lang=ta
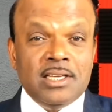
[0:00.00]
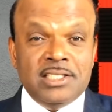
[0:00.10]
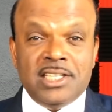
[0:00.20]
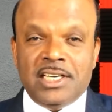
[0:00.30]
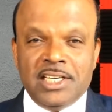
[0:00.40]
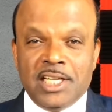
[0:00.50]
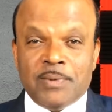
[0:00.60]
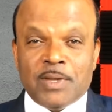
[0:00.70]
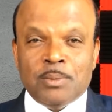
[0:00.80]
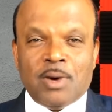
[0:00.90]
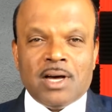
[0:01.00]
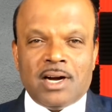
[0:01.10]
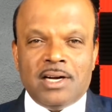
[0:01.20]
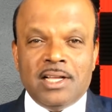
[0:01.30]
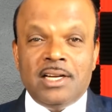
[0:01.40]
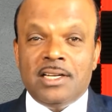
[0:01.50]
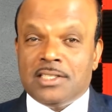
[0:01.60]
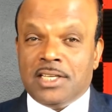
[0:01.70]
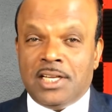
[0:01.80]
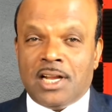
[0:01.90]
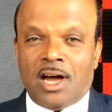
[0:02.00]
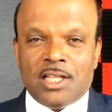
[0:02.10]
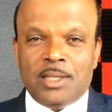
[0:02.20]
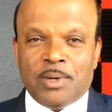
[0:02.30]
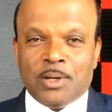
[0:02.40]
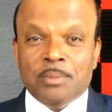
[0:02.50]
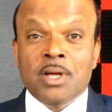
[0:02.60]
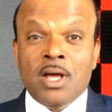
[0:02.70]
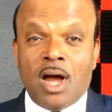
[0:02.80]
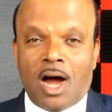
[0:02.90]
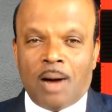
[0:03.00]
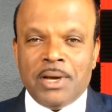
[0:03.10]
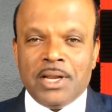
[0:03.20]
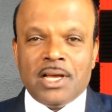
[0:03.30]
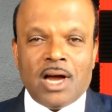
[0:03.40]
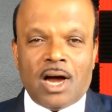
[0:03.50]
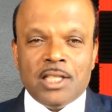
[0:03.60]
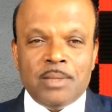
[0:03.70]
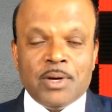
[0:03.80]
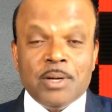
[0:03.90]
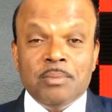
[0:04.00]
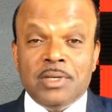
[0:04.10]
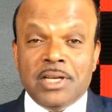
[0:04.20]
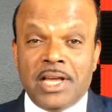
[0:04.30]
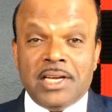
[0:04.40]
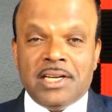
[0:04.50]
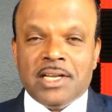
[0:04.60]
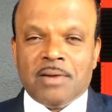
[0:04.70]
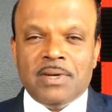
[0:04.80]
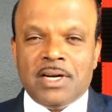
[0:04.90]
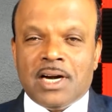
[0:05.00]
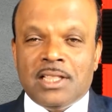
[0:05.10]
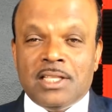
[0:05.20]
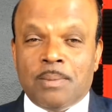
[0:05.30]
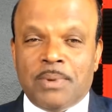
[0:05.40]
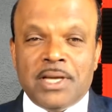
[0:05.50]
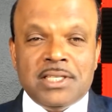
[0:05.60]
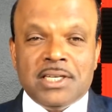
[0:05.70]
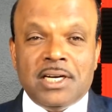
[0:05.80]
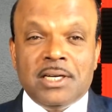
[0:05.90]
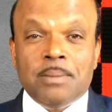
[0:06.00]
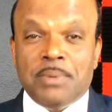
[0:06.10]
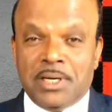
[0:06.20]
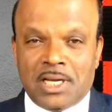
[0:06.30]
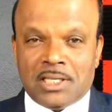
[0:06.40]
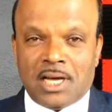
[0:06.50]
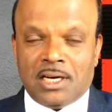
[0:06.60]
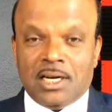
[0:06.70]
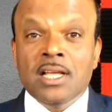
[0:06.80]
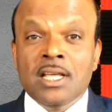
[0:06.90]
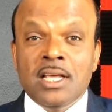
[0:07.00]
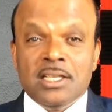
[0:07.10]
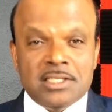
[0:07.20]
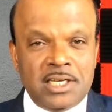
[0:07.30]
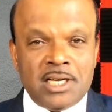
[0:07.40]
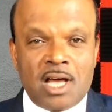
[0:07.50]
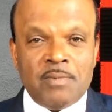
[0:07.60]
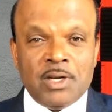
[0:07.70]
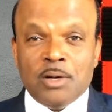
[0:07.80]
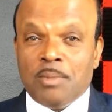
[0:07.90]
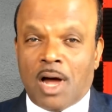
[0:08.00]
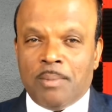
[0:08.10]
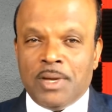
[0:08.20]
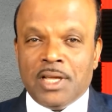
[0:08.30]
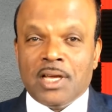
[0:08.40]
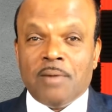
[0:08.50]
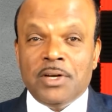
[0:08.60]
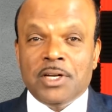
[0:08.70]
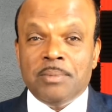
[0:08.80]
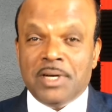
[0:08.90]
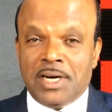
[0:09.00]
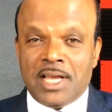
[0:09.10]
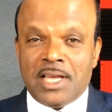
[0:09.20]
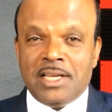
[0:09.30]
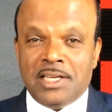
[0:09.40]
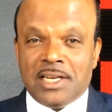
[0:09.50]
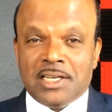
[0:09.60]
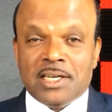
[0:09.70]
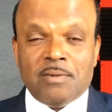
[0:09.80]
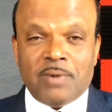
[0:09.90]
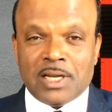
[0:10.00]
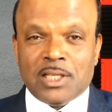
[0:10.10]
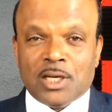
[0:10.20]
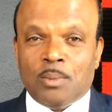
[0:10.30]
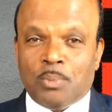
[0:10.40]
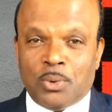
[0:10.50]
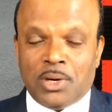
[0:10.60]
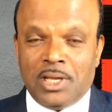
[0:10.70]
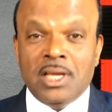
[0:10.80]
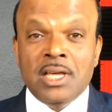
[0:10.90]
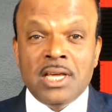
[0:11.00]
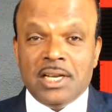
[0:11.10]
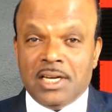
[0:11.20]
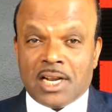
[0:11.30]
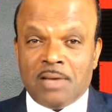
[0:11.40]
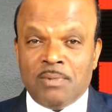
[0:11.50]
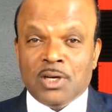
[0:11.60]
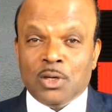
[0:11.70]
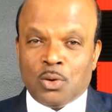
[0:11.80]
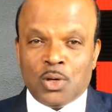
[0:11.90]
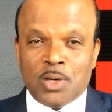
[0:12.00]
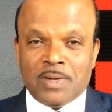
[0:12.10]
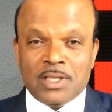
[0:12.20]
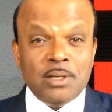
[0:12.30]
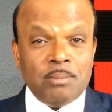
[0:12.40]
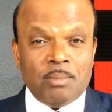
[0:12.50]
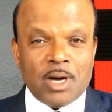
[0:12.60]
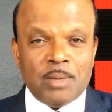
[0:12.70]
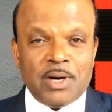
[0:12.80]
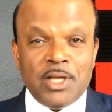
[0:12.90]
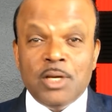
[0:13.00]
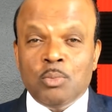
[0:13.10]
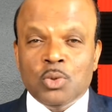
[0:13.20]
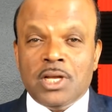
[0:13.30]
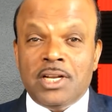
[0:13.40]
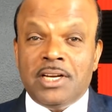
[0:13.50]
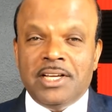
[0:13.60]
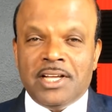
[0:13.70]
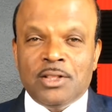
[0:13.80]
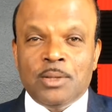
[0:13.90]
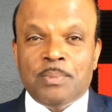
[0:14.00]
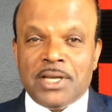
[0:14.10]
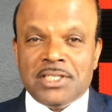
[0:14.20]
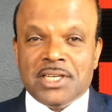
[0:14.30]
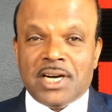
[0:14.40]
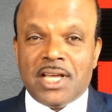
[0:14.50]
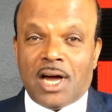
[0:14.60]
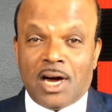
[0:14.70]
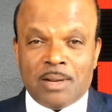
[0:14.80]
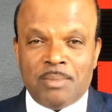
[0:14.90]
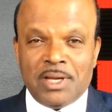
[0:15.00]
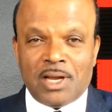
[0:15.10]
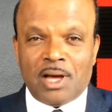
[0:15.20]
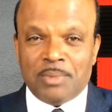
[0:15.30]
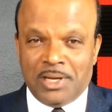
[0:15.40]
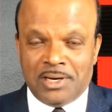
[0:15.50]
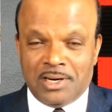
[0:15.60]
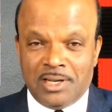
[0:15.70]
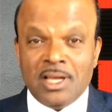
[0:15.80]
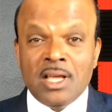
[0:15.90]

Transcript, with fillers: ஜி இருபது மாநாட்டில் சீன அதிபரும் அமெரிக்க அதிபரும் நேற்றிரவு நடத்திய பேச்சுக்களுக்கு பின்னதாக சீனாவிற்கும் அமெரிக்காவிற்கும் இடையே இருக்கின்ற வர்த்தக போரை நிறைவுக்கு கொண்டு வந்து மறுபடியும் முதலில் இருந்து பேச்சுக்களை ஆரம்பிக்கலாம் என்று